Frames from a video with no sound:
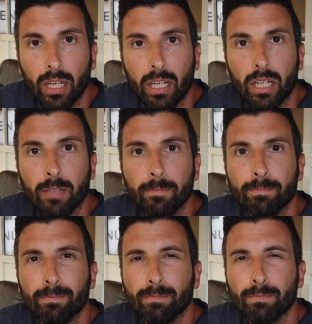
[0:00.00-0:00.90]

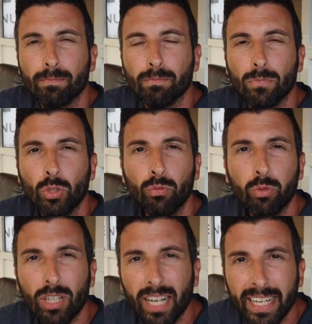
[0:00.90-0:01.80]
Um, non
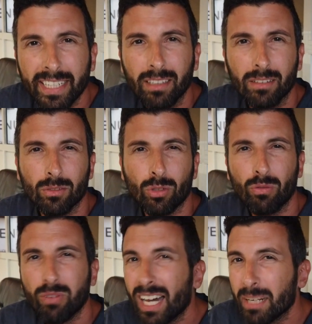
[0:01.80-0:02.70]
vorrei
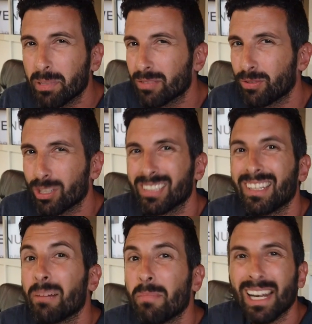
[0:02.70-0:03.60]
trovare per forza
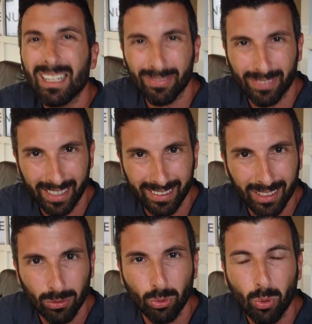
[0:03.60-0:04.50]
della mala
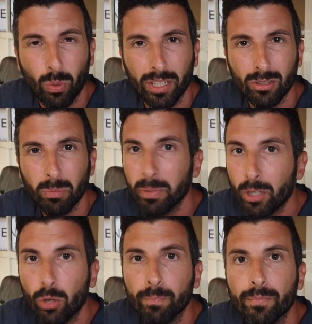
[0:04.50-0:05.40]
fede in tutto questo,
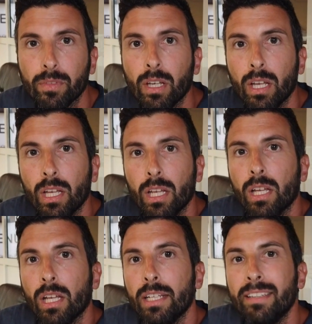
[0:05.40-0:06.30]
però
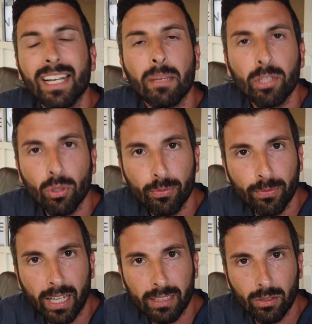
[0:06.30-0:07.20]
l'idea che mi sono
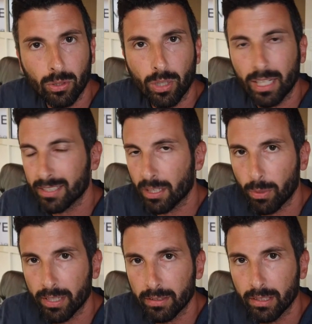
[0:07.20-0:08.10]
fatto è la
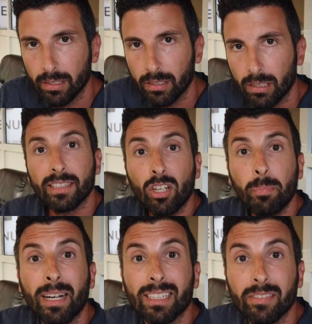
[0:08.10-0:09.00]
seguente. Da
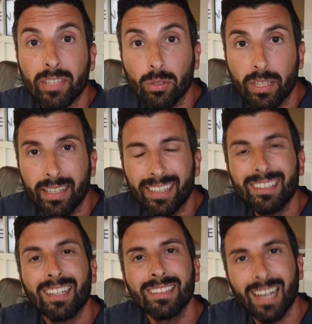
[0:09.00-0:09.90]
una parte vedo che
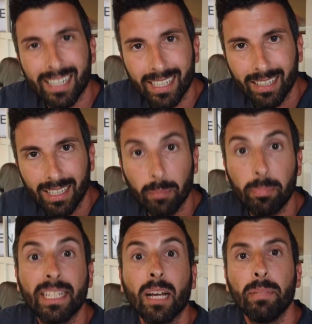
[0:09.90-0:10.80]
ritardare
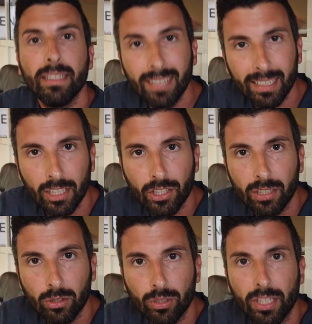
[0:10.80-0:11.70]
l'applicabilità del
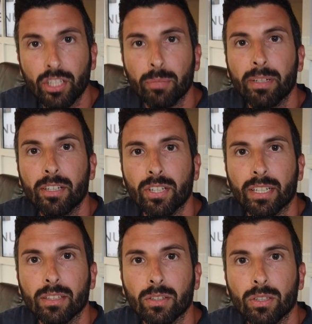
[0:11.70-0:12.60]

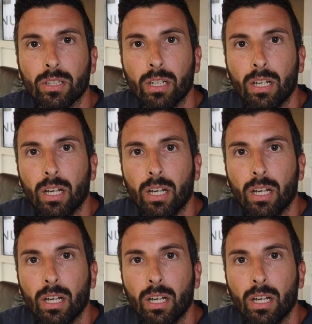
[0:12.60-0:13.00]
110%